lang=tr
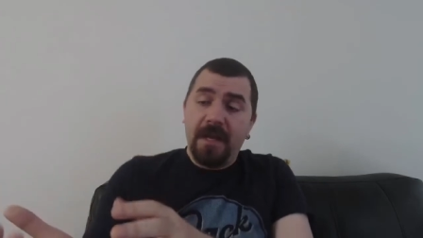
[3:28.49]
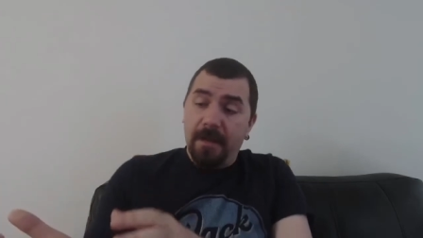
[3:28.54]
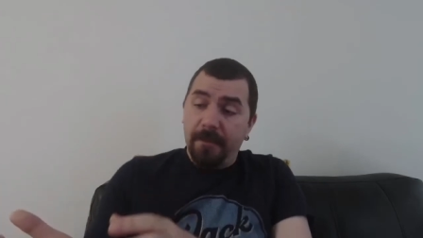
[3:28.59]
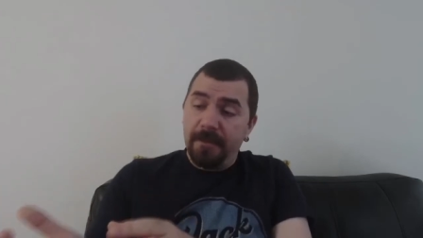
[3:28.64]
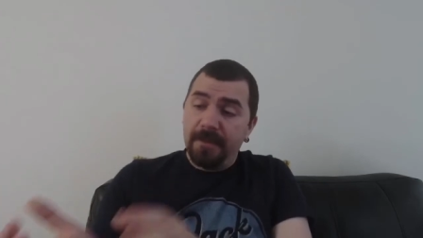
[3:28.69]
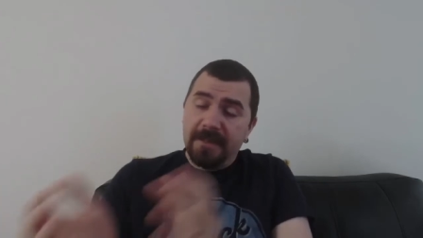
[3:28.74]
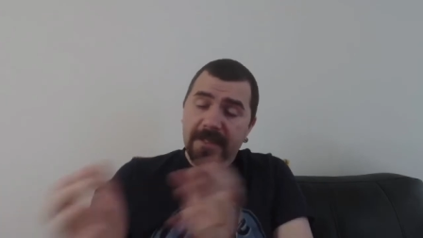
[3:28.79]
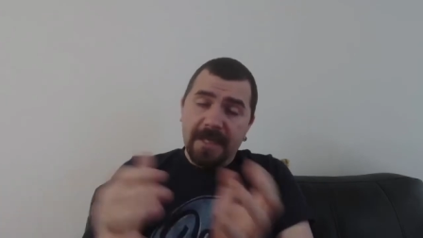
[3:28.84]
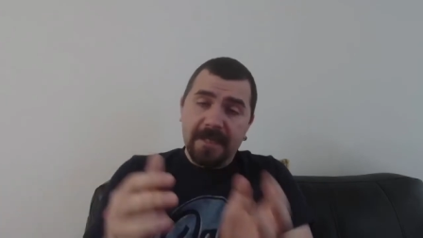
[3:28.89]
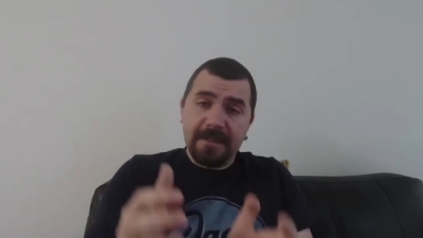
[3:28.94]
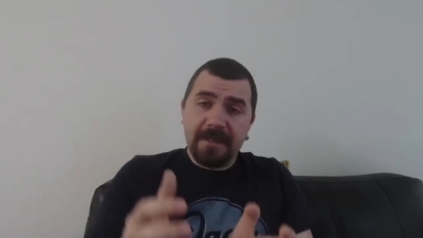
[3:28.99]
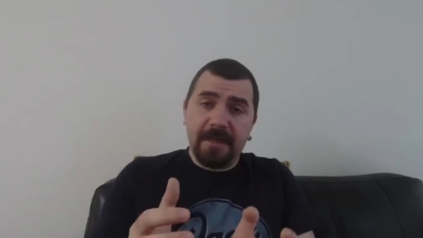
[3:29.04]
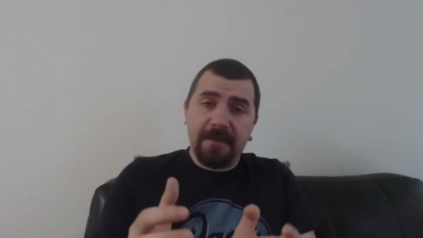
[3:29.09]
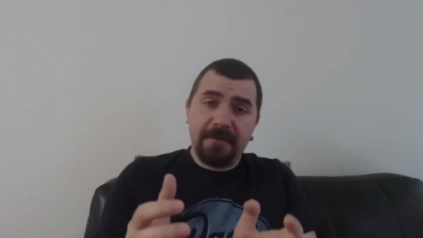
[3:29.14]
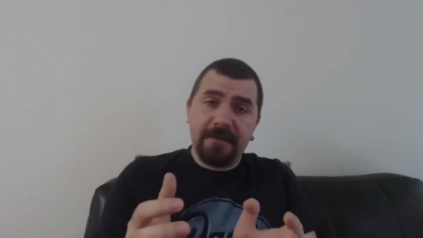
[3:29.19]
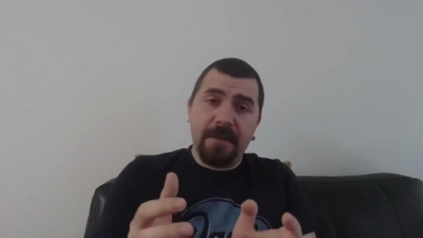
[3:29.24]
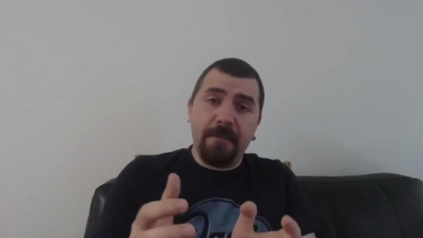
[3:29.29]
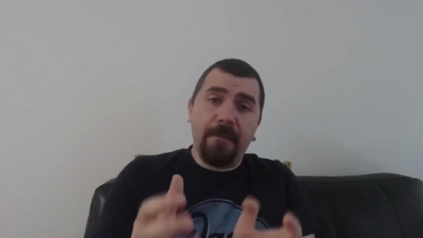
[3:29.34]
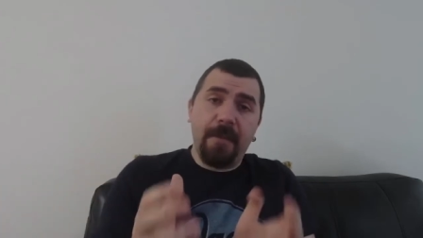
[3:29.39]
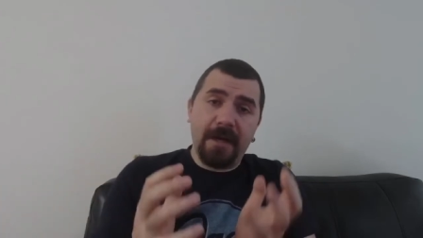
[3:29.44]
Ama diğer
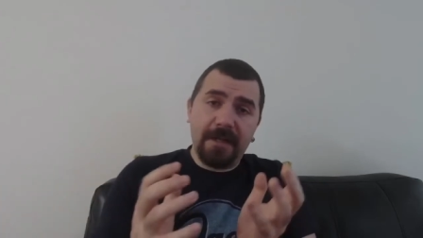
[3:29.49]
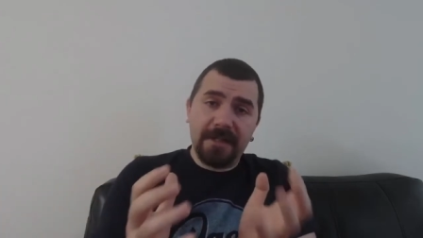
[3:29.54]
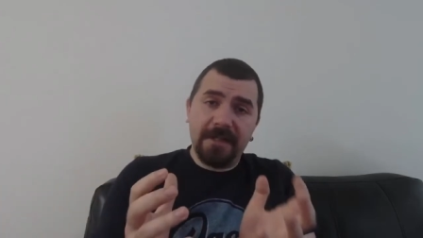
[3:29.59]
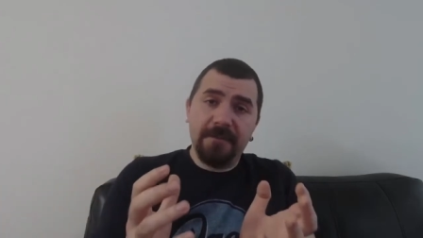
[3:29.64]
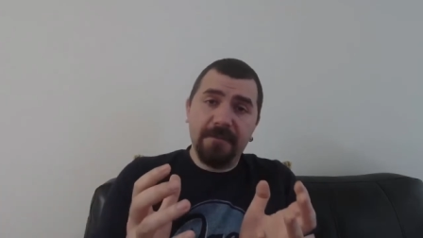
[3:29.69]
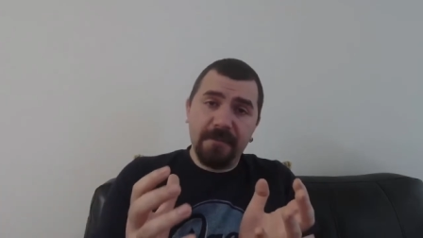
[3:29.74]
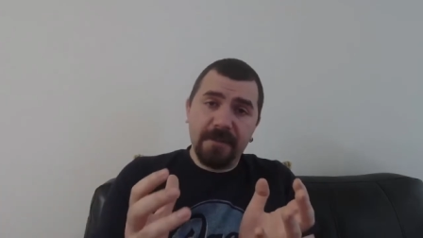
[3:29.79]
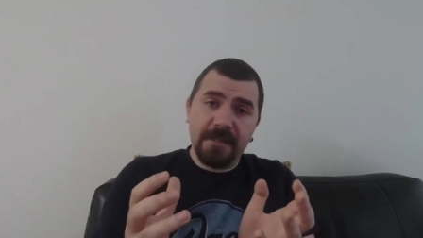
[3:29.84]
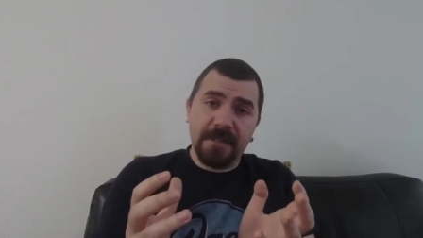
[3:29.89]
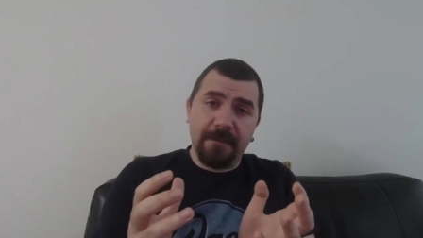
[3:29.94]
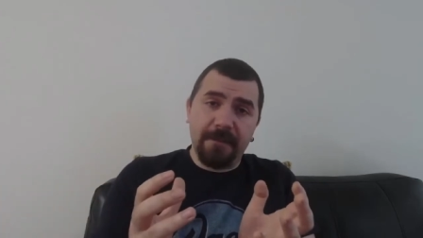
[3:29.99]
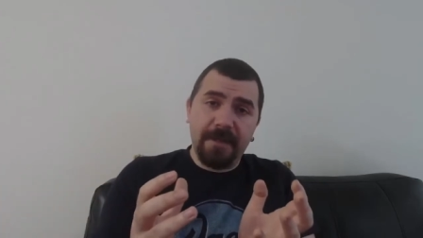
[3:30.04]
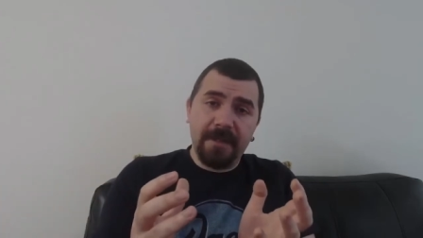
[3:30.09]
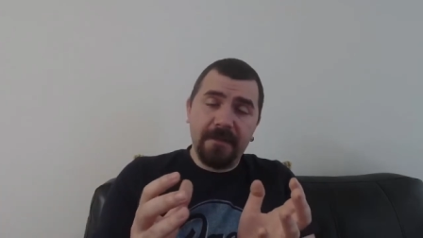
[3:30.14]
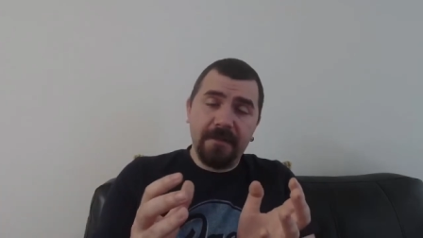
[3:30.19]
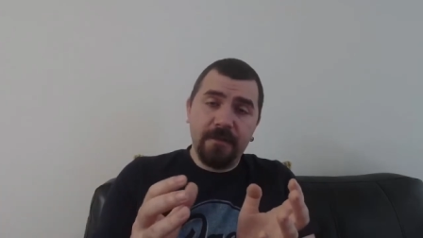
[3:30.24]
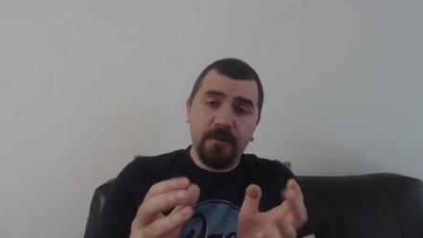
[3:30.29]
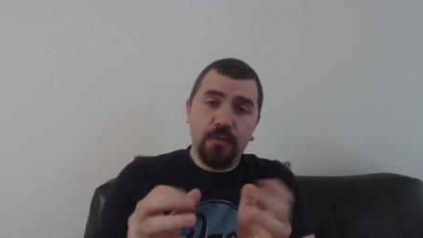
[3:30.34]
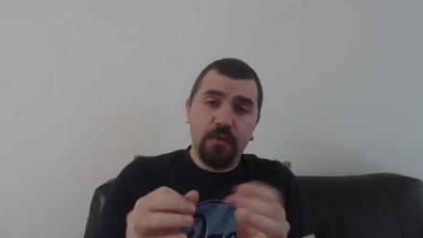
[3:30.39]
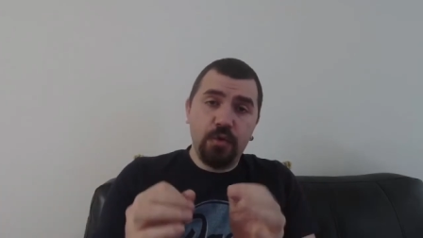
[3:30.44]
taraftan baktığımız zaman